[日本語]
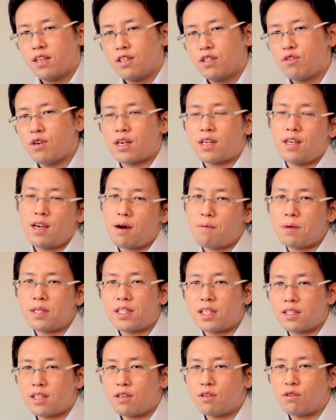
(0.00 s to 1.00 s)
浮気やめ
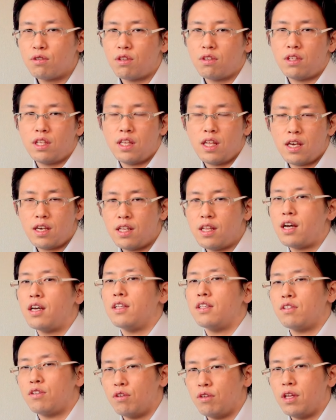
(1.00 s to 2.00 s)
させることってできな
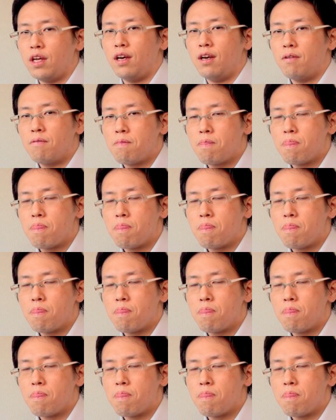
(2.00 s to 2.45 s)
いですよね